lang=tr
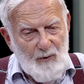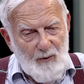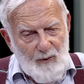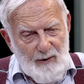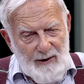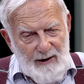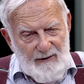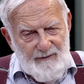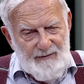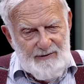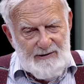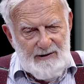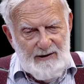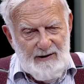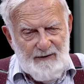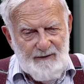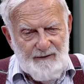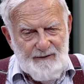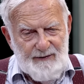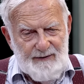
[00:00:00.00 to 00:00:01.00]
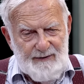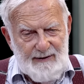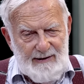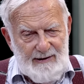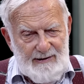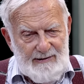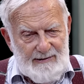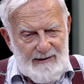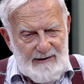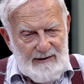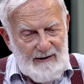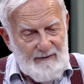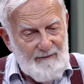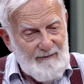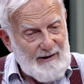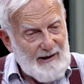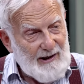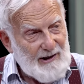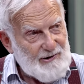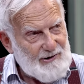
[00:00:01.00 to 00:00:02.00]
o evsafın insana
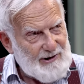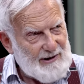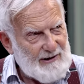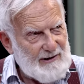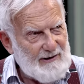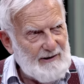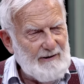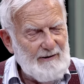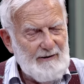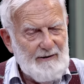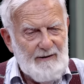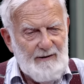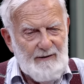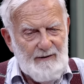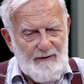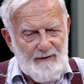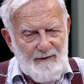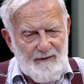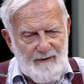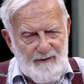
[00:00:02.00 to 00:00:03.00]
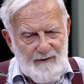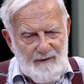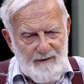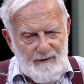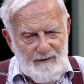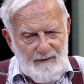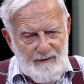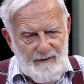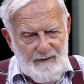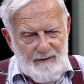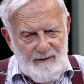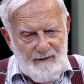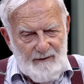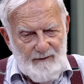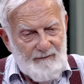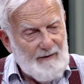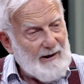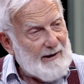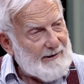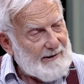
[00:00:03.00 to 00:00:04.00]
vereceği e,
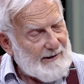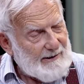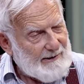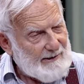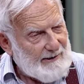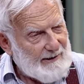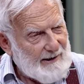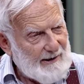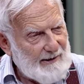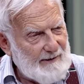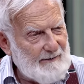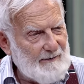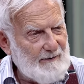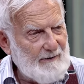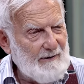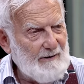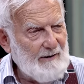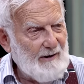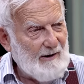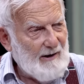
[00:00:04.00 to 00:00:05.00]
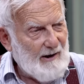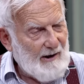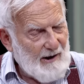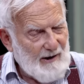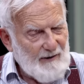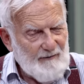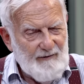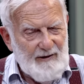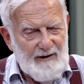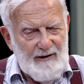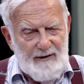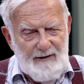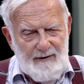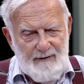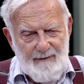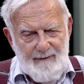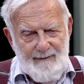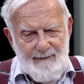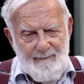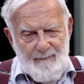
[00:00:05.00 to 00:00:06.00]
vaat edilen ahval,
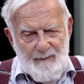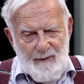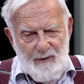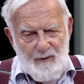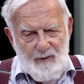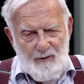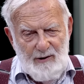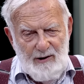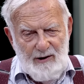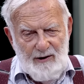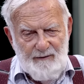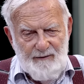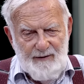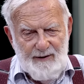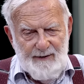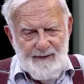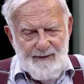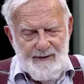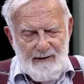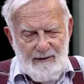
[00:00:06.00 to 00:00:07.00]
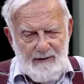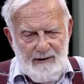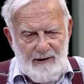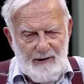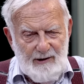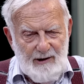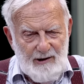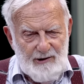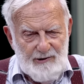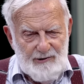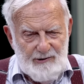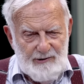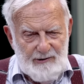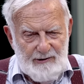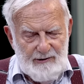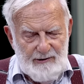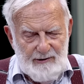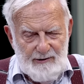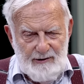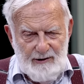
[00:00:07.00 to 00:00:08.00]
o ahvalinde
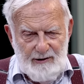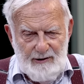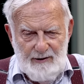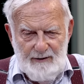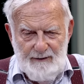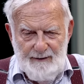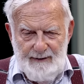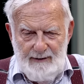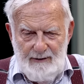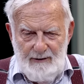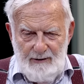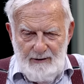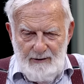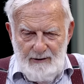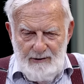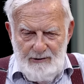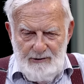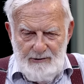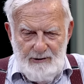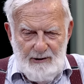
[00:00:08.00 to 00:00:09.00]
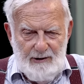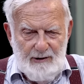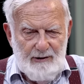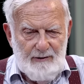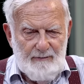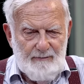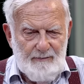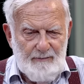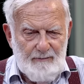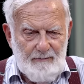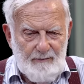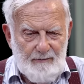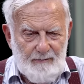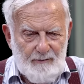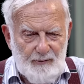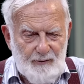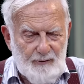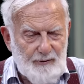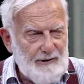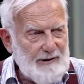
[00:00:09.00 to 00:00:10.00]
karşılığında işte
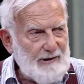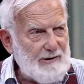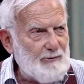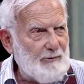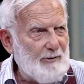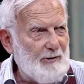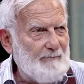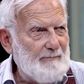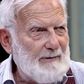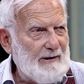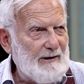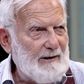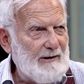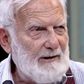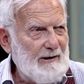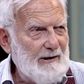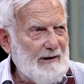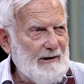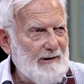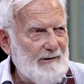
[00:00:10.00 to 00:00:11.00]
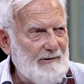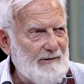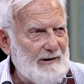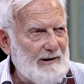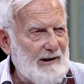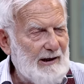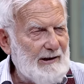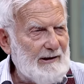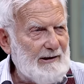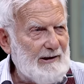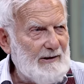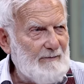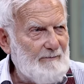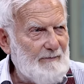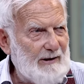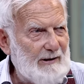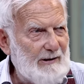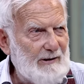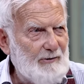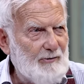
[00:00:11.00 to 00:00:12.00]
muhlis olmak, riyadan
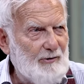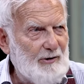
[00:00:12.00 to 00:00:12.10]
beri